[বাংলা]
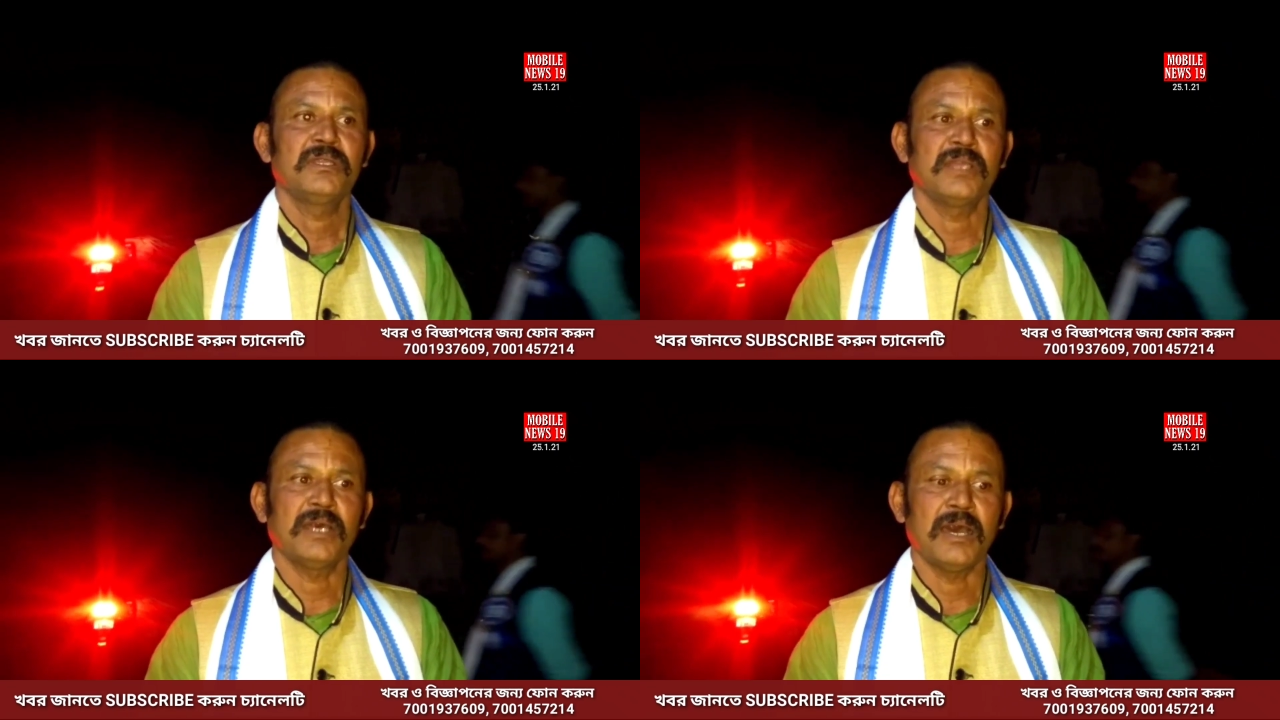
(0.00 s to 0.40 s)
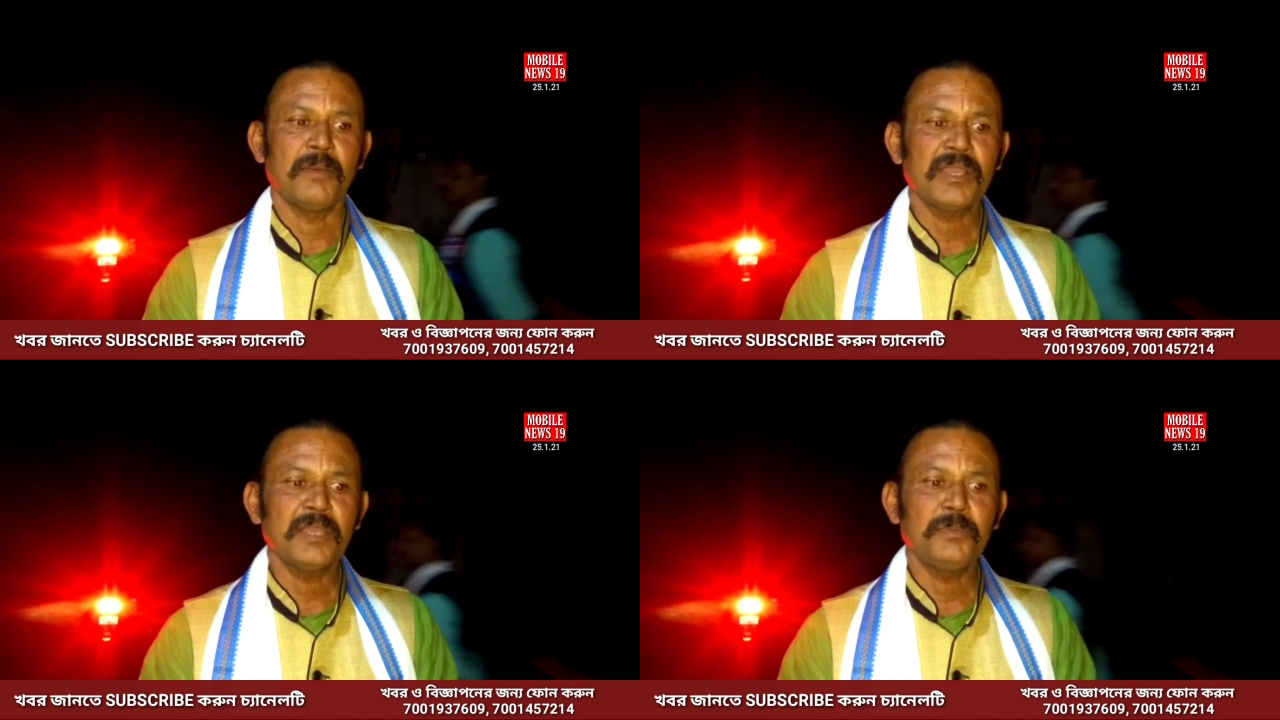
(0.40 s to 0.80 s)
তা
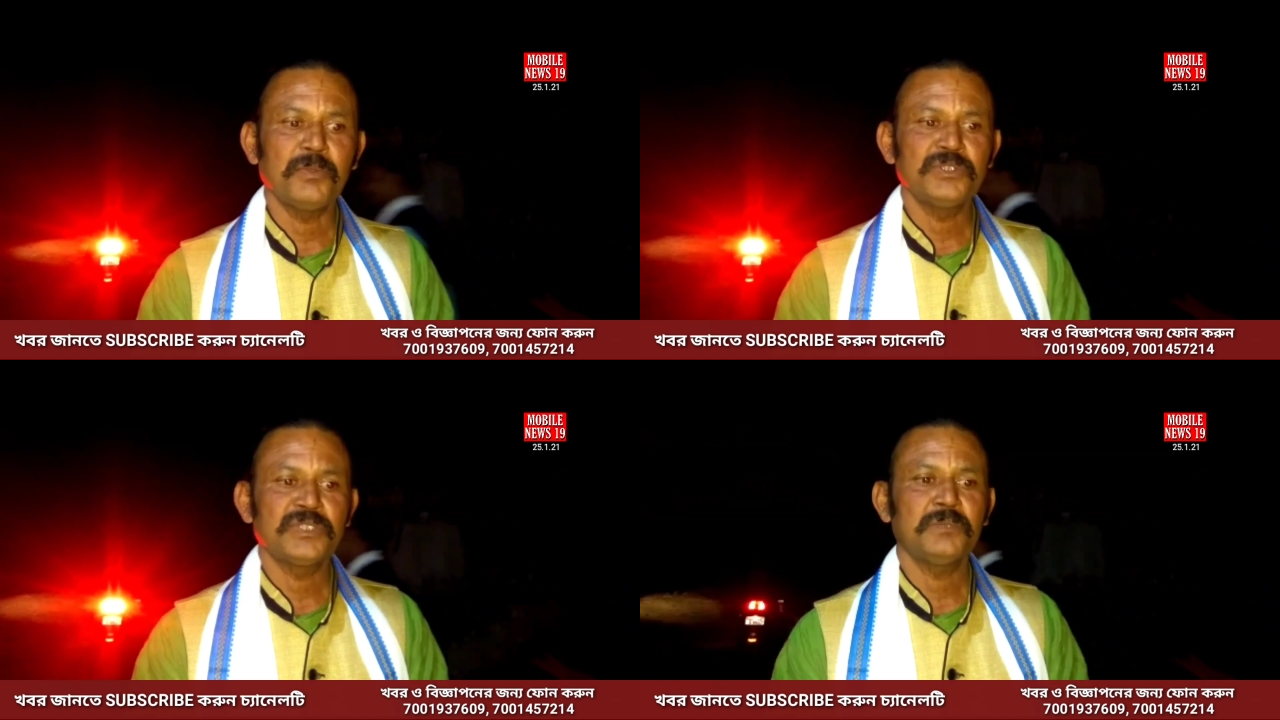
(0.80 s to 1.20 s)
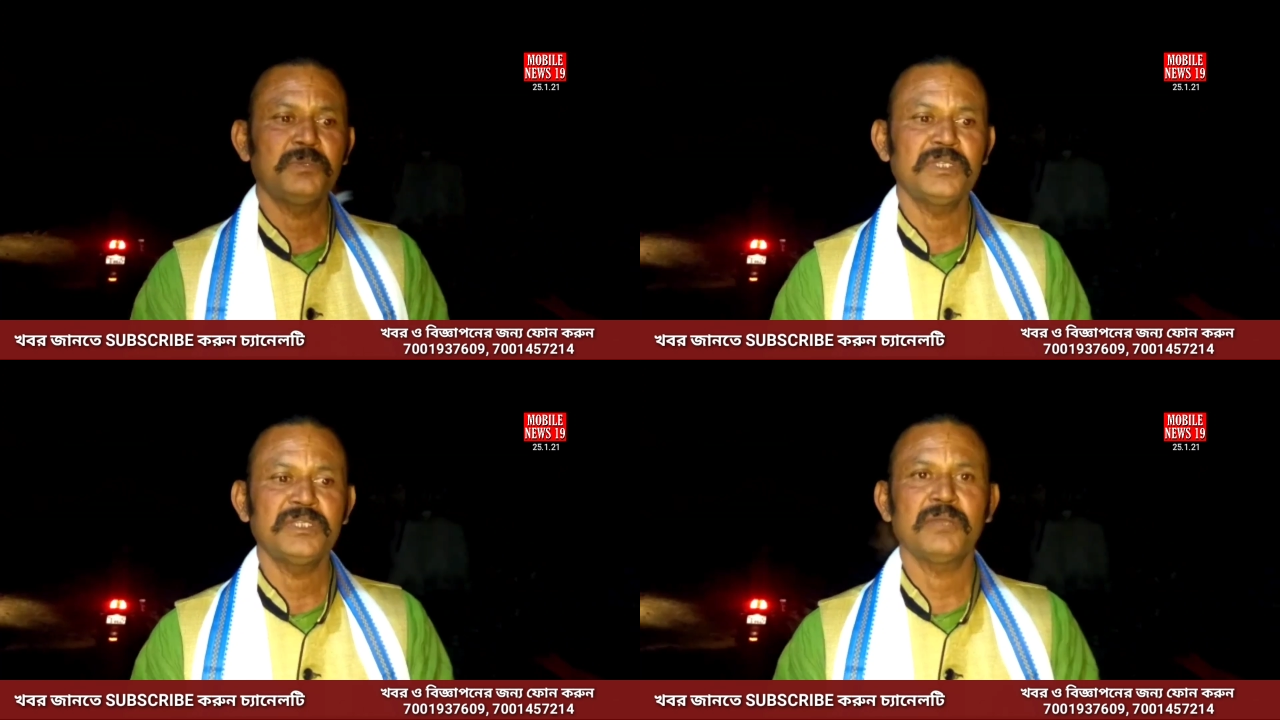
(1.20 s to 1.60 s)
আমাকে পঞ্চায়েত
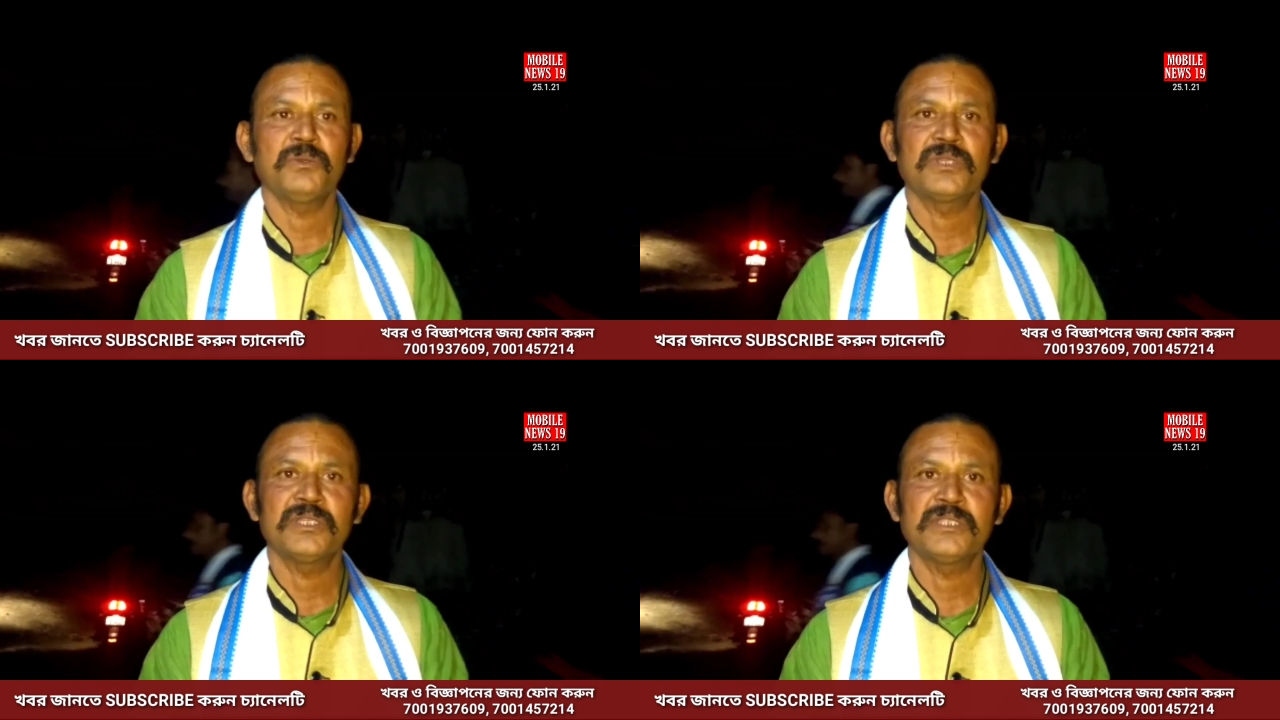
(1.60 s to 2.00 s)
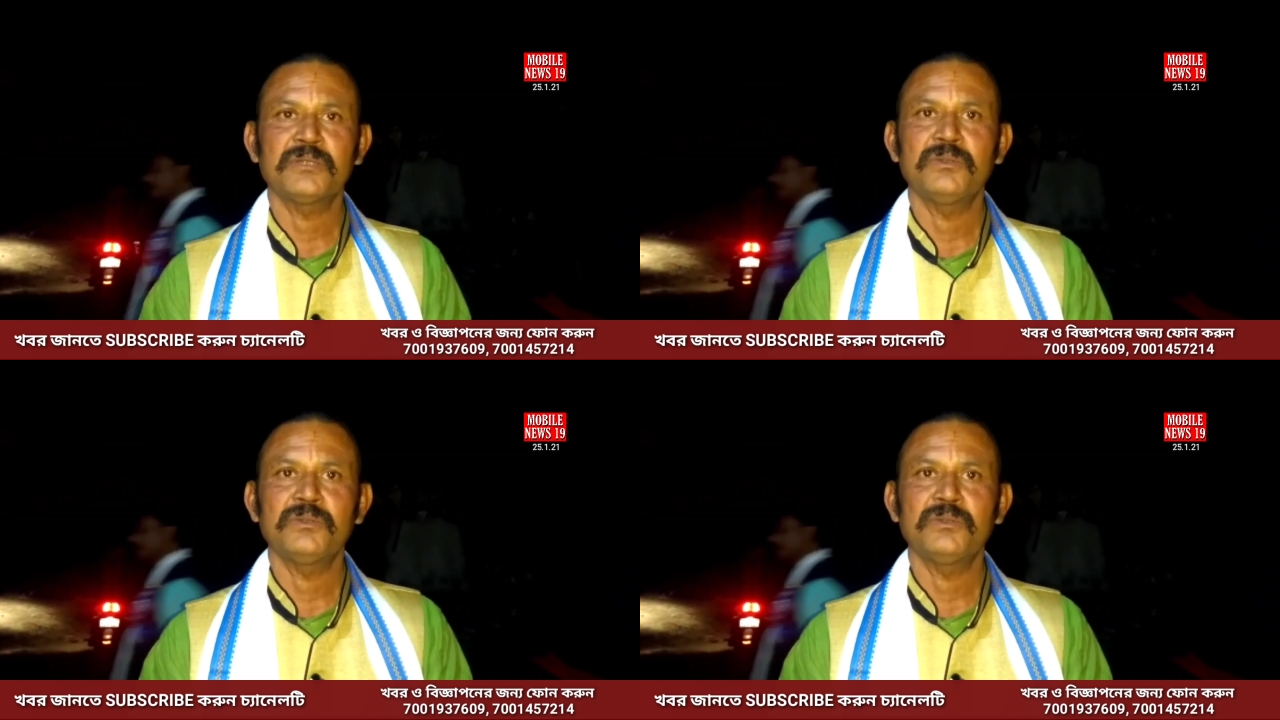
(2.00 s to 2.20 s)
ভোটে যারা অত্যাচার